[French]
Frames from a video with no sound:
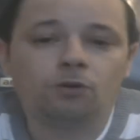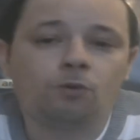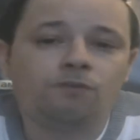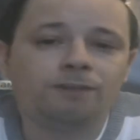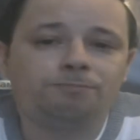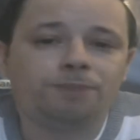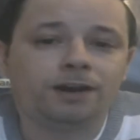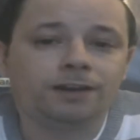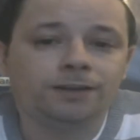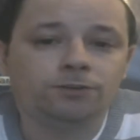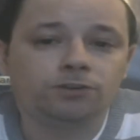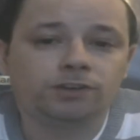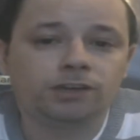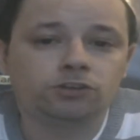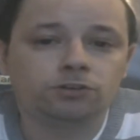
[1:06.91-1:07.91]
on va parler de
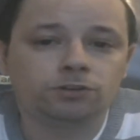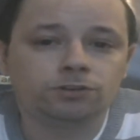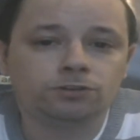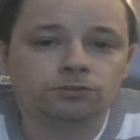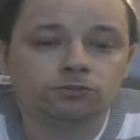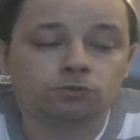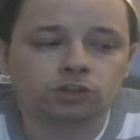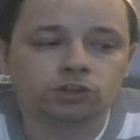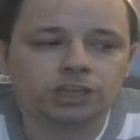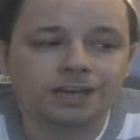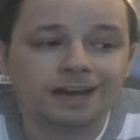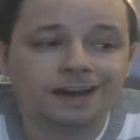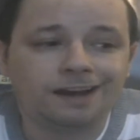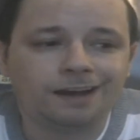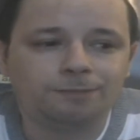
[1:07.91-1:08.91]
quelque chose dont j'ai
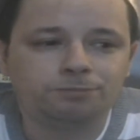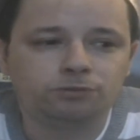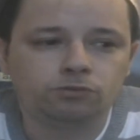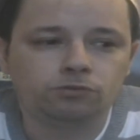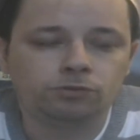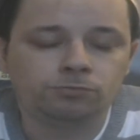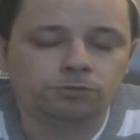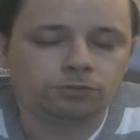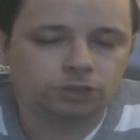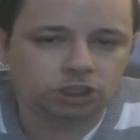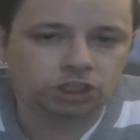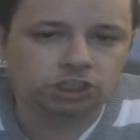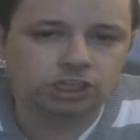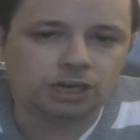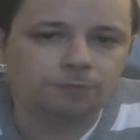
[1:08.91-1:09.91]
absolument
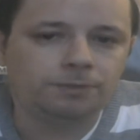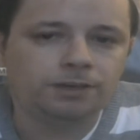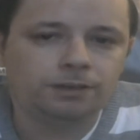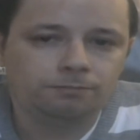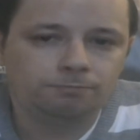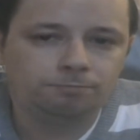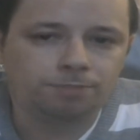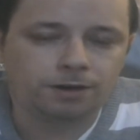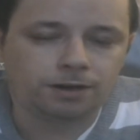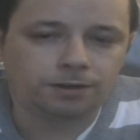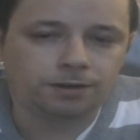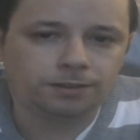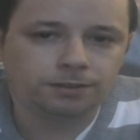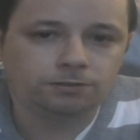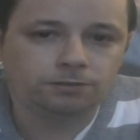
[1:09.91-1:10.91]
jamais
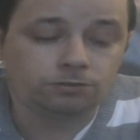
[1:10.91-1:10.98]
parlé,